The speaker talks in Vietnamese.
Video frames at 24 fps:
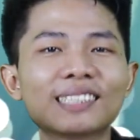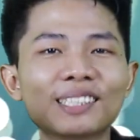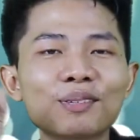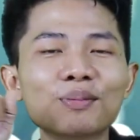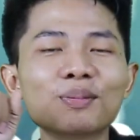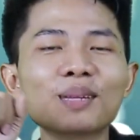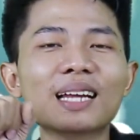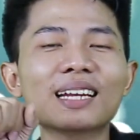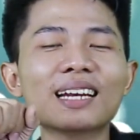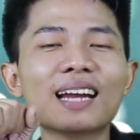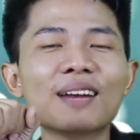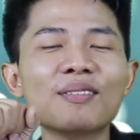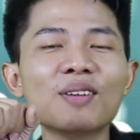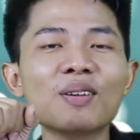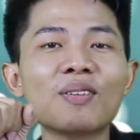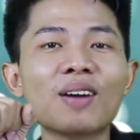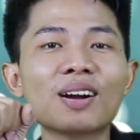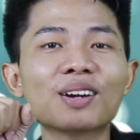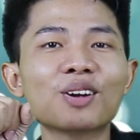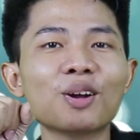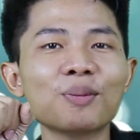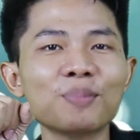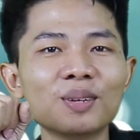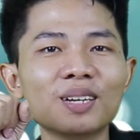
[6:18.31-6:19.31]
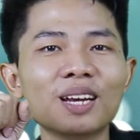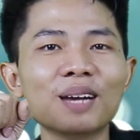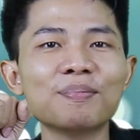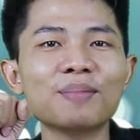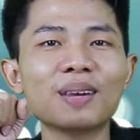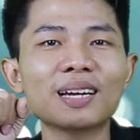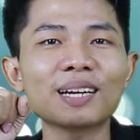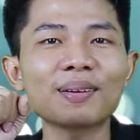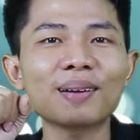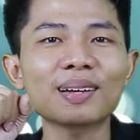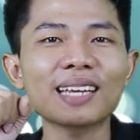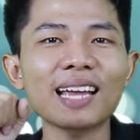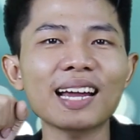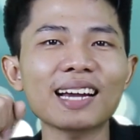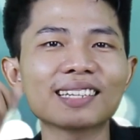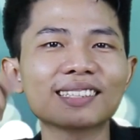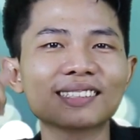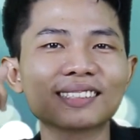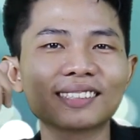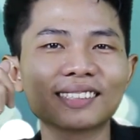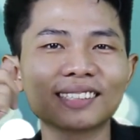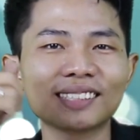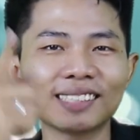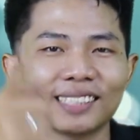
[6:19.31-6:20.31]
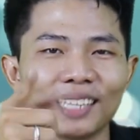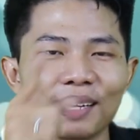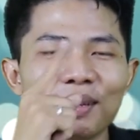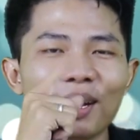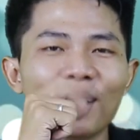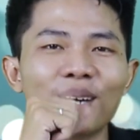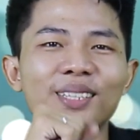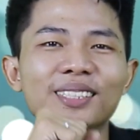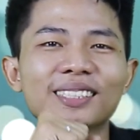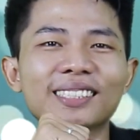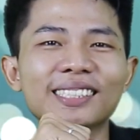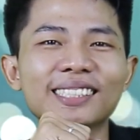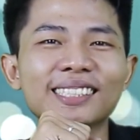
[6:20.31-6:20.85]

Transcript: Chúng ta đến với phần Note 10 Plus Mỹ các bạn nha. Tiếp thôi.